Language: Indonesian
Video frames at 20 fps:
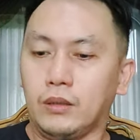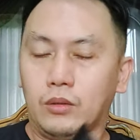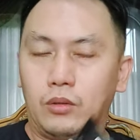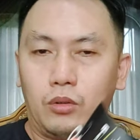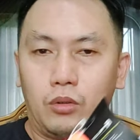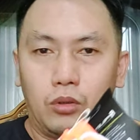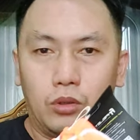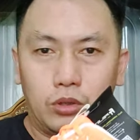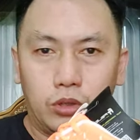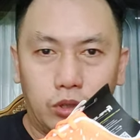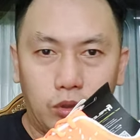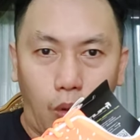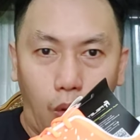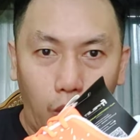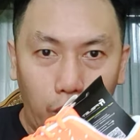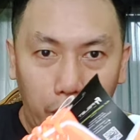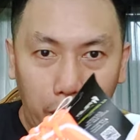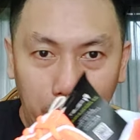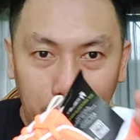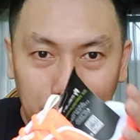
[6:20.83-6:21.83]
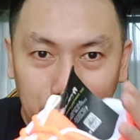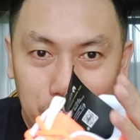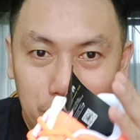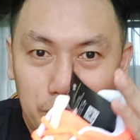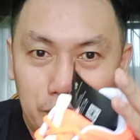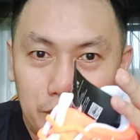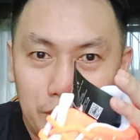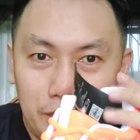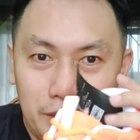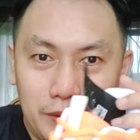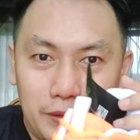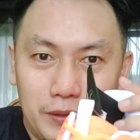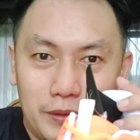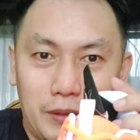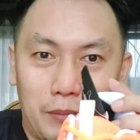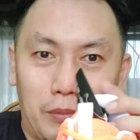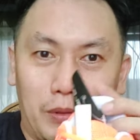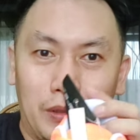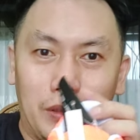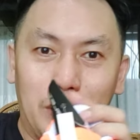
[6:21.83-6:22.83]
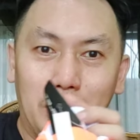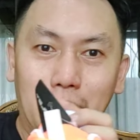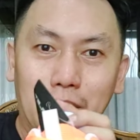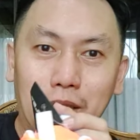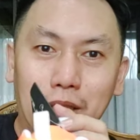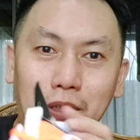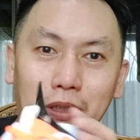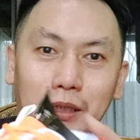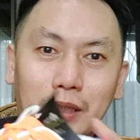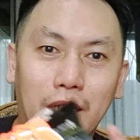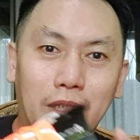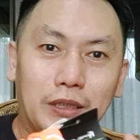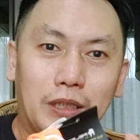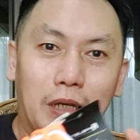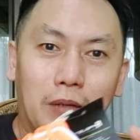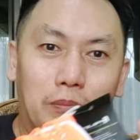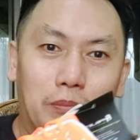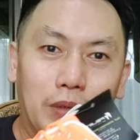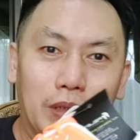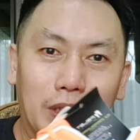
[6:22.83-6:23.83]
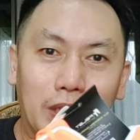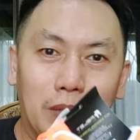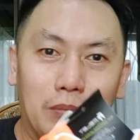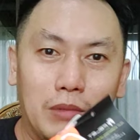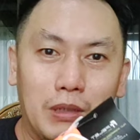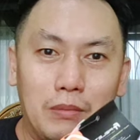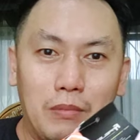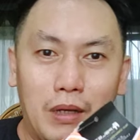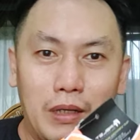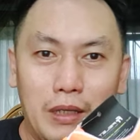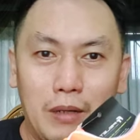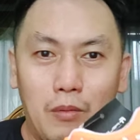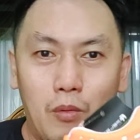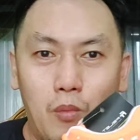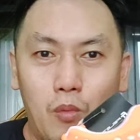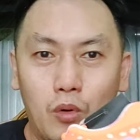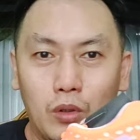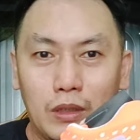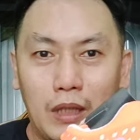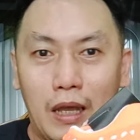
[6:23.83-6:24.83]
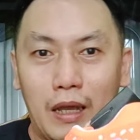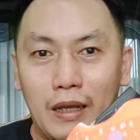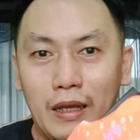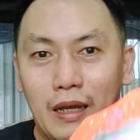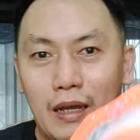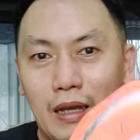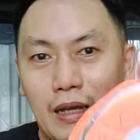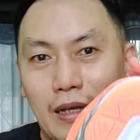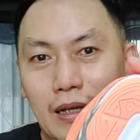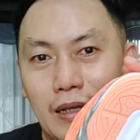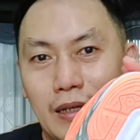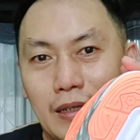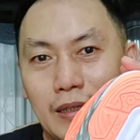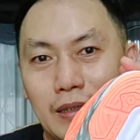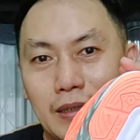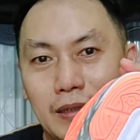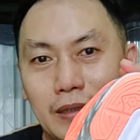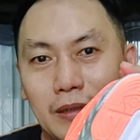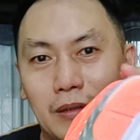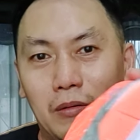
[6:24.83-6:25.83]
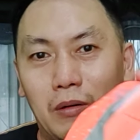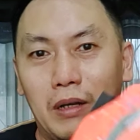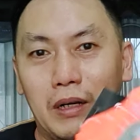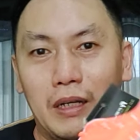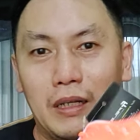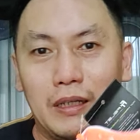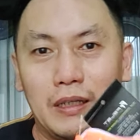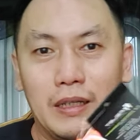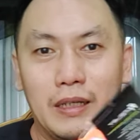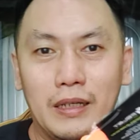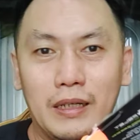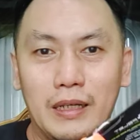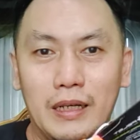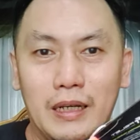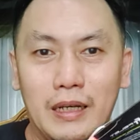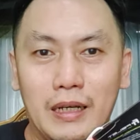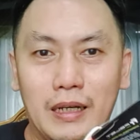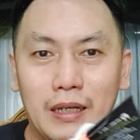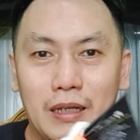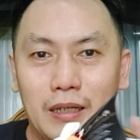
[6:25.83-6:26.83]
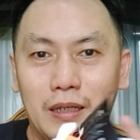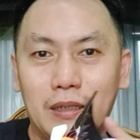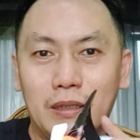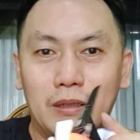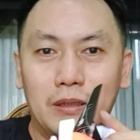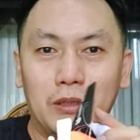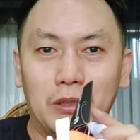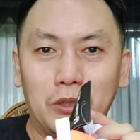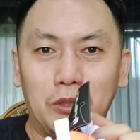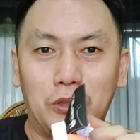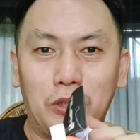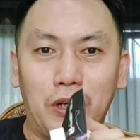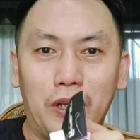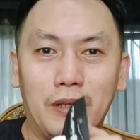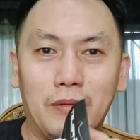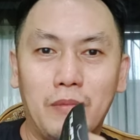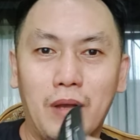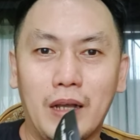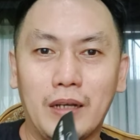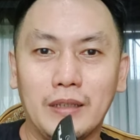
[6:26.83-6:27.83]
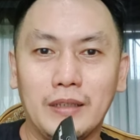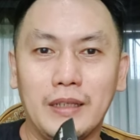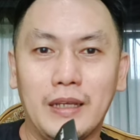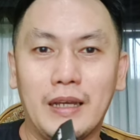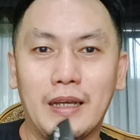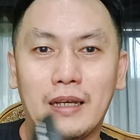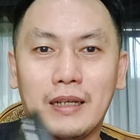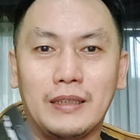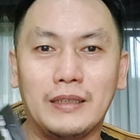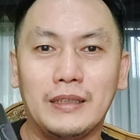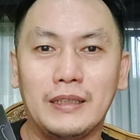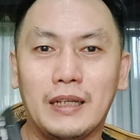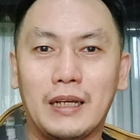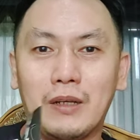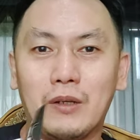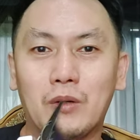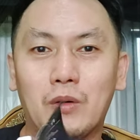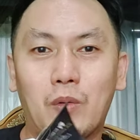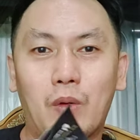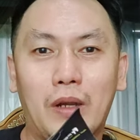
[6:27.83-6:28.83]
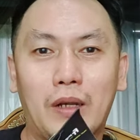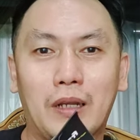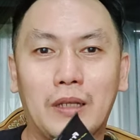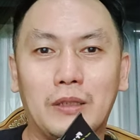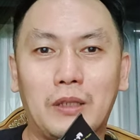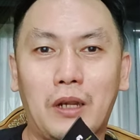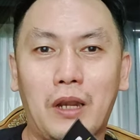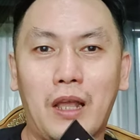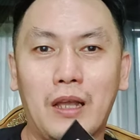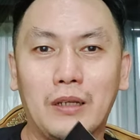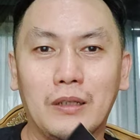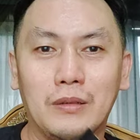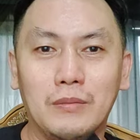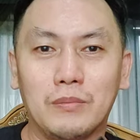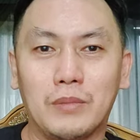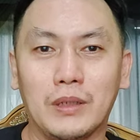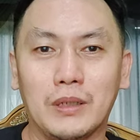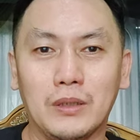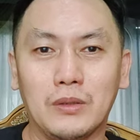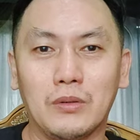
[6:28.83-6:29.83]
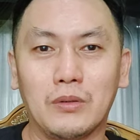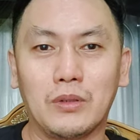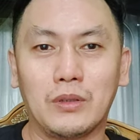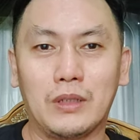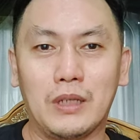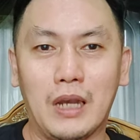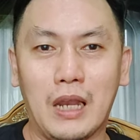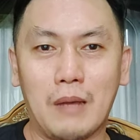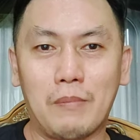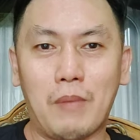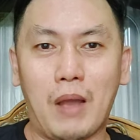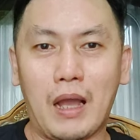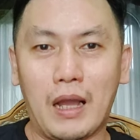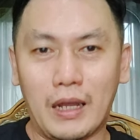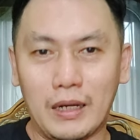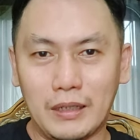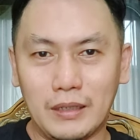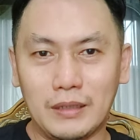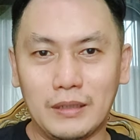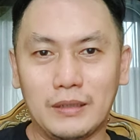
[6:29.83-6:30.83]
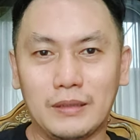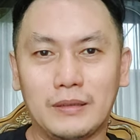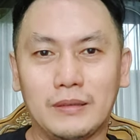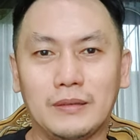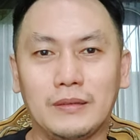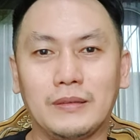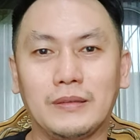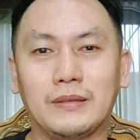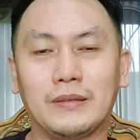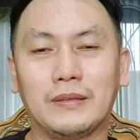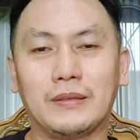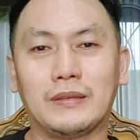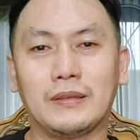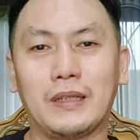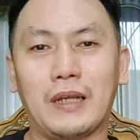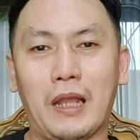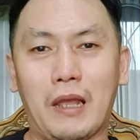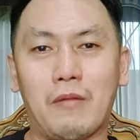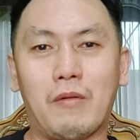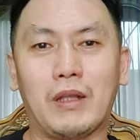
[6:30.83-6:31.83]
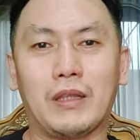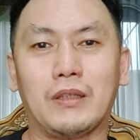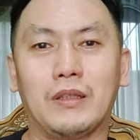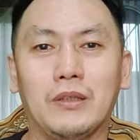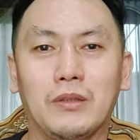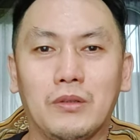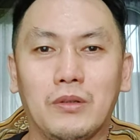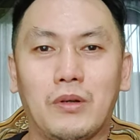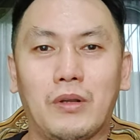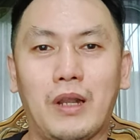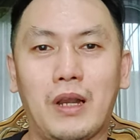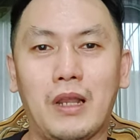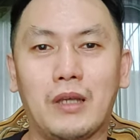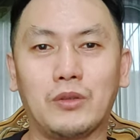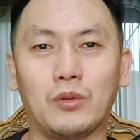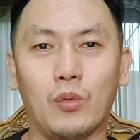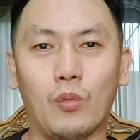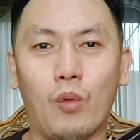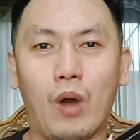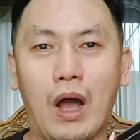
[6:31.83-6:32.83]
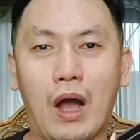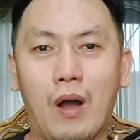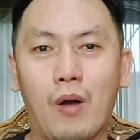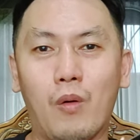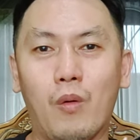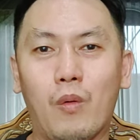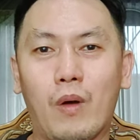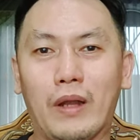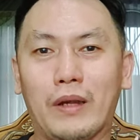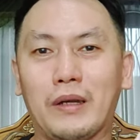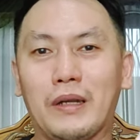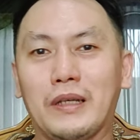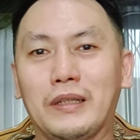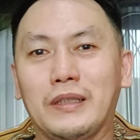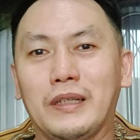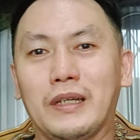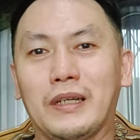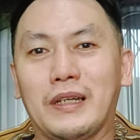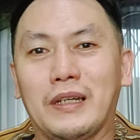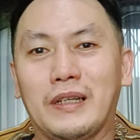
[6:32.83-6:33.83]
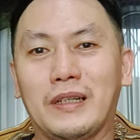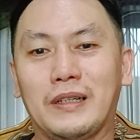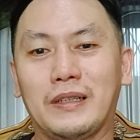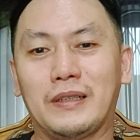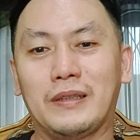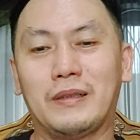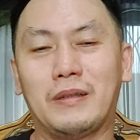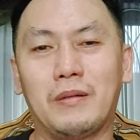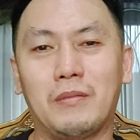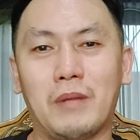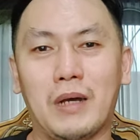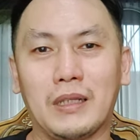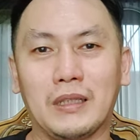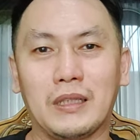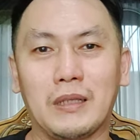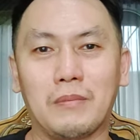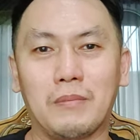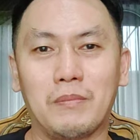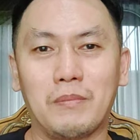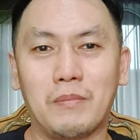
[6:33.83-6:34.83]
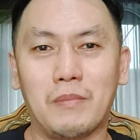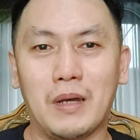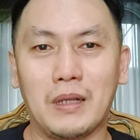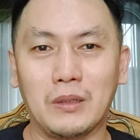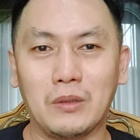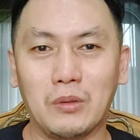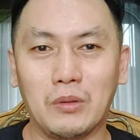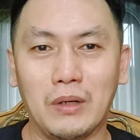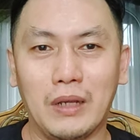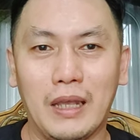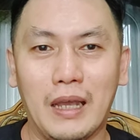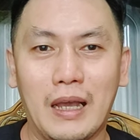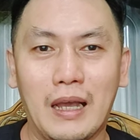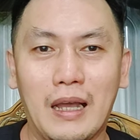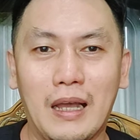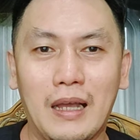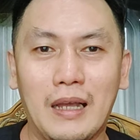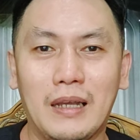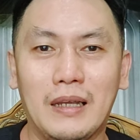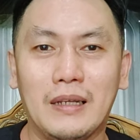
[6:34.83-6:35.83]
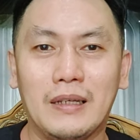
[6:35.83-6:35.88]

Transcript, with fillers: terus orange seperti SHB 65 yang Mumuta ya warnanya ya ngejreng banget ya ini kalau warna terang begitu di lapangan lewat gitu orang langsung wow warnanya mantep mantul ya